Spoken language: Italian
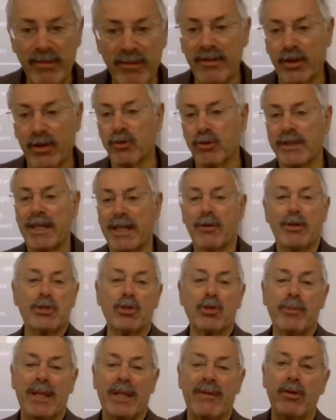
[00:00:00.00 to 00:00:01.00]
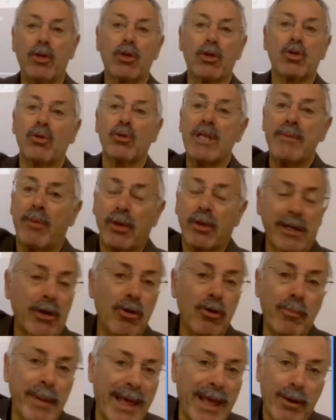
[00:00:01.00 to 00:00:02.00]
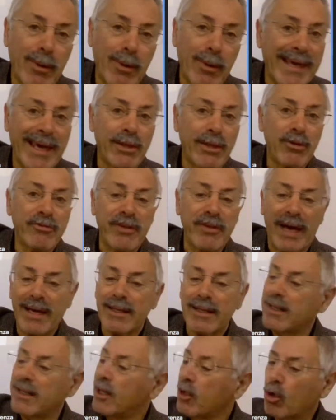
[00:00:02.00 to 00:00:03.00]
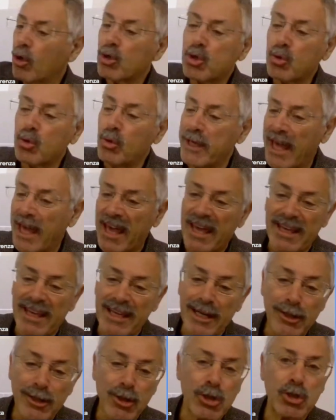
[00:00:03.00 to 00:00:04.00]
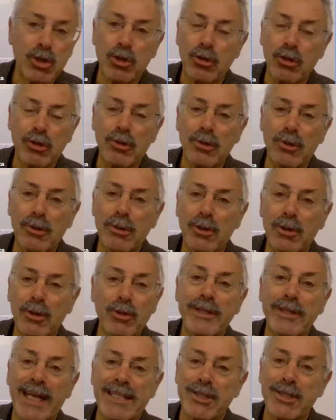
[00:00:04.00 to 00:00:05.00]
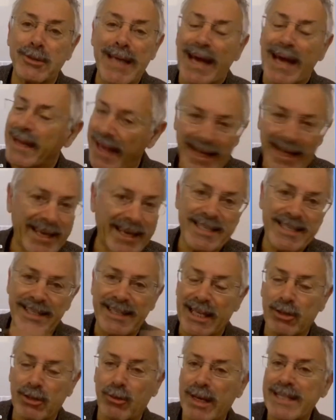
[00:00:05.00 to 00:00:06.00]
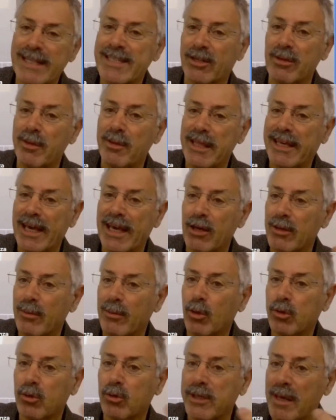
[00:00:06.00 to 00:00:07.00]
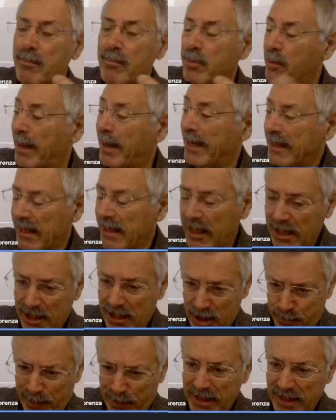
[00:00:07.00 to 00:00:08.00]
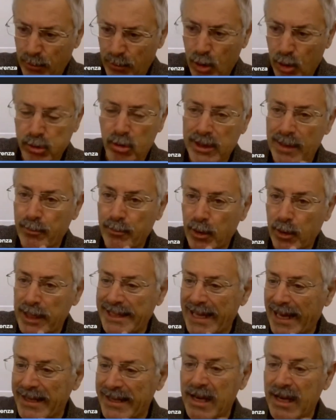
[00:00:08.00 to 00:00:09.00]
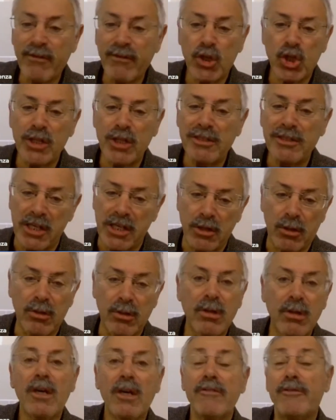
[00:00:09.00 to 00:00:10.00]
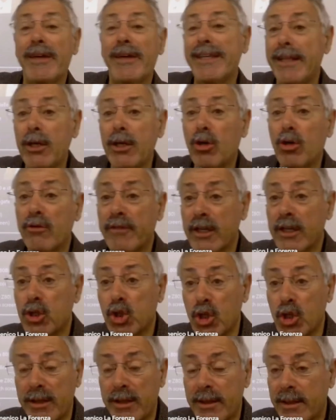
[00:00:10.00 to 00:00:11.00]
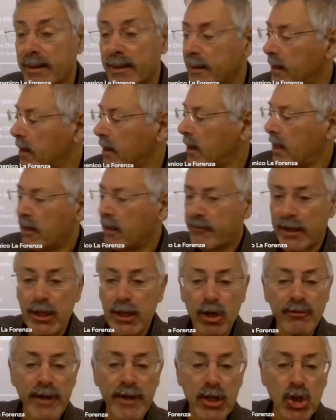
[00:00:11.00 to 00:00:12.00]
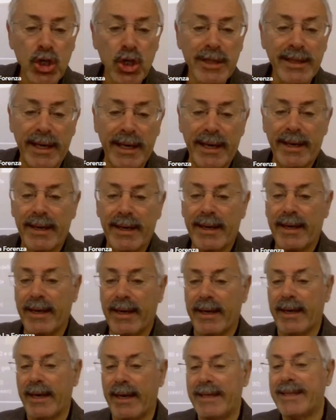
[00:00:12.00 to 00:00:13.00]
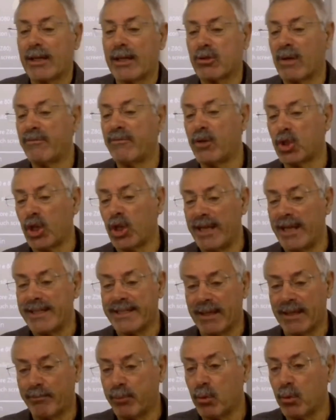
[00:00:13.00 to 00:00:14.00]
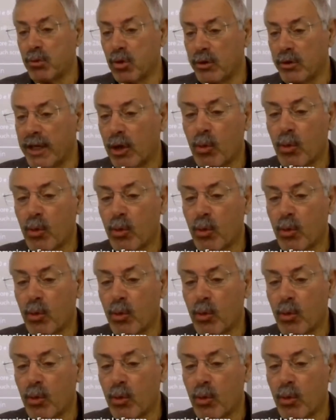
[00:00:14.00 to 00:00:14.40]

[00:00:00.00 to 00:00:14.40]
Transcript: vi faccio vedere questo meraviglioso libro che comprai qualche anno fa, costruì il nostro connazionale, anche se naturalizzato americano da molto tempo, spende molto tempo in Italia, il vicentino Federico Fagin. Federico Fagin è, è nato a Vicenza appunto nel